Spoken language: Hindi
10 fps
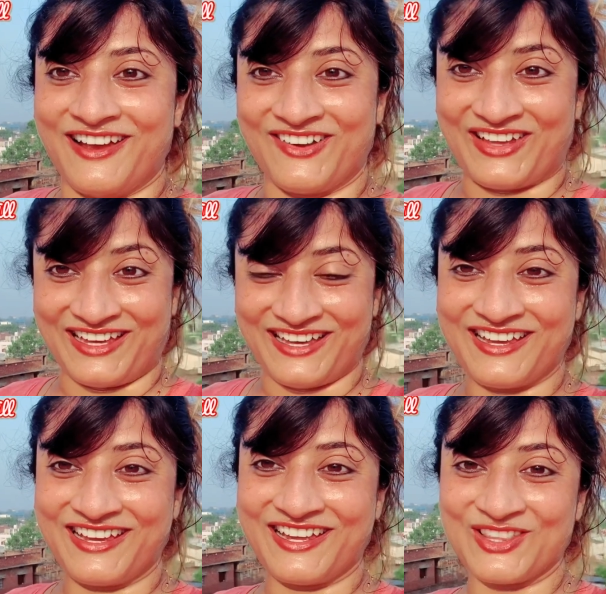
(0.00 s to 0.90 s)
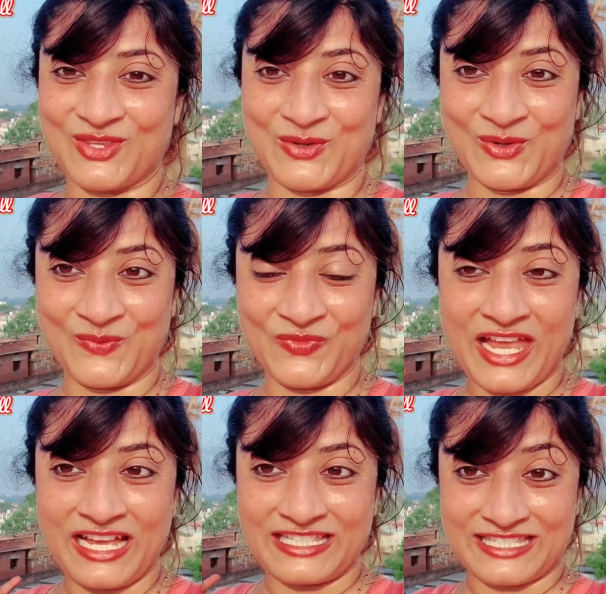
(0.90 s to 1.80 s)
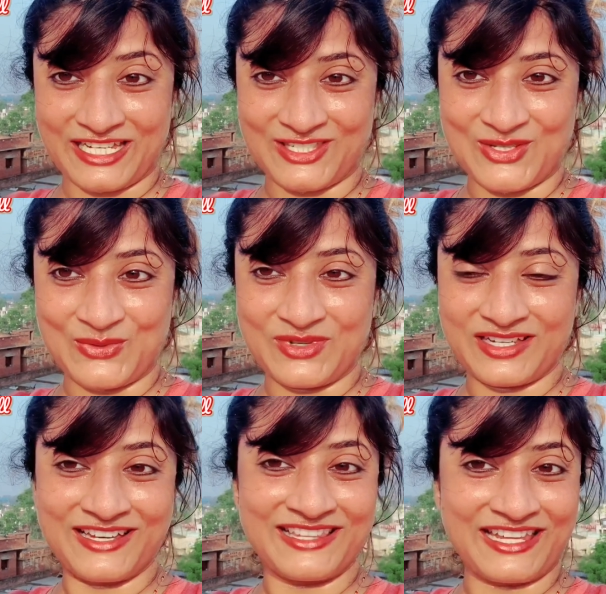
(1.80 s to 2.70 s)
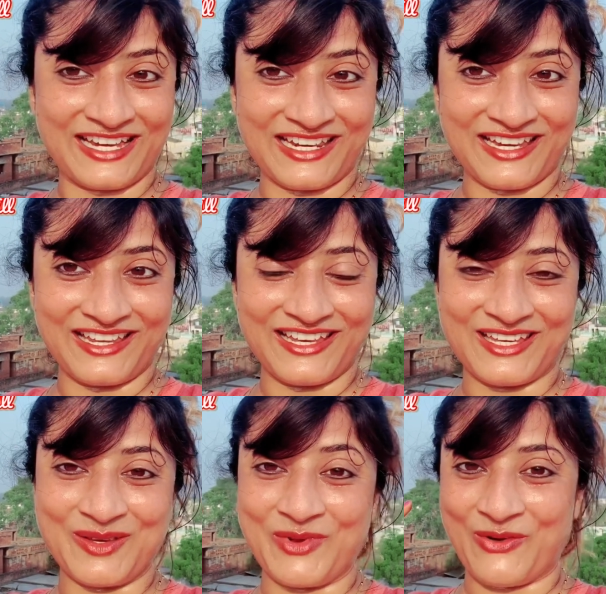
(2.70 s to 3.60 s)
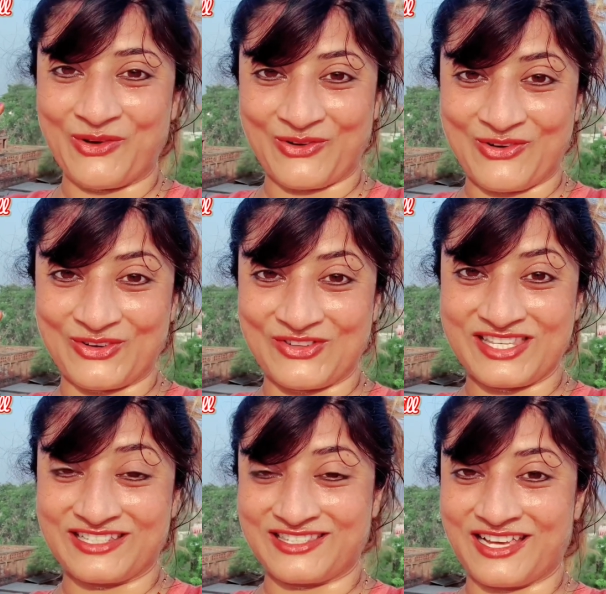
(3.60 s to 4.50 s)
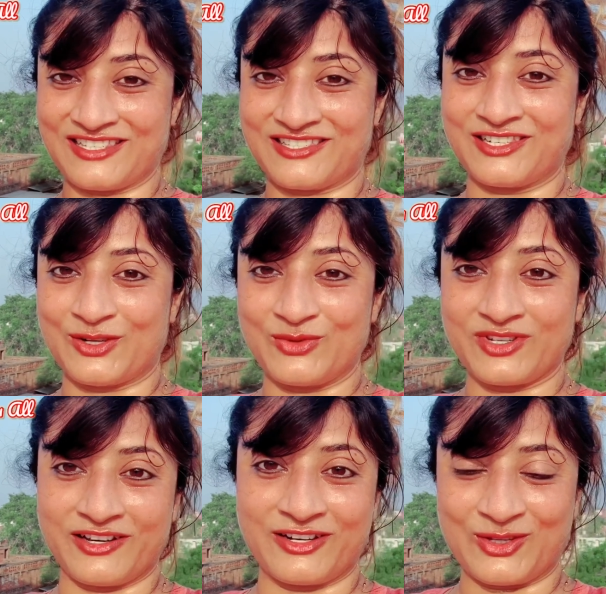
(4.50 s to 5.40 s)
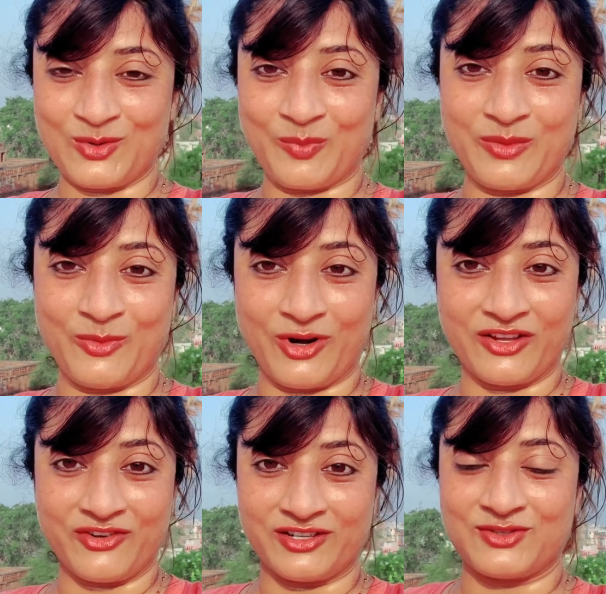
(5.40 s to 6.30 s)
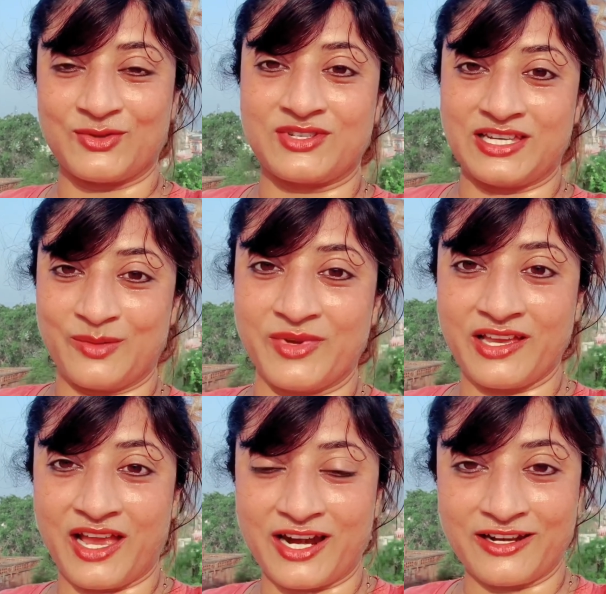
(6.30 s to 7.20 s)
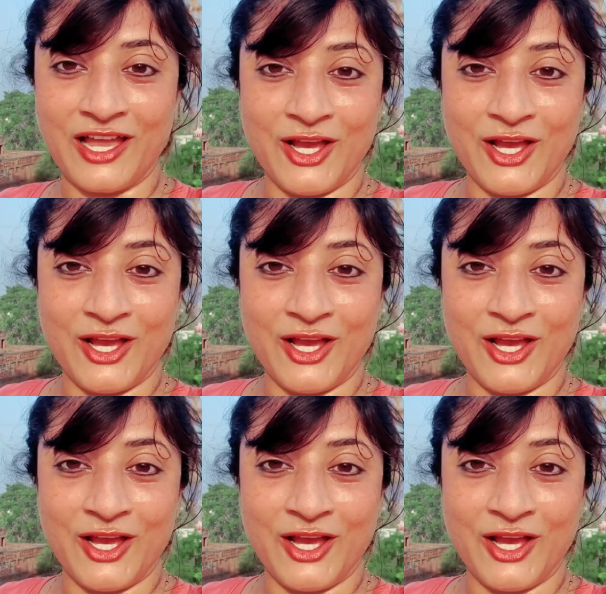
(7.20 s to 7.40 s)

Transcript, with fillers: ओके okay, तो स्टे ट्यून्ड देखने के लिए कि मैं और कौन कौन से एक्सरसाइजेज इंक्लूड करती हूँ अपने मॉर्निंग फिटनेस रूटीन में एंड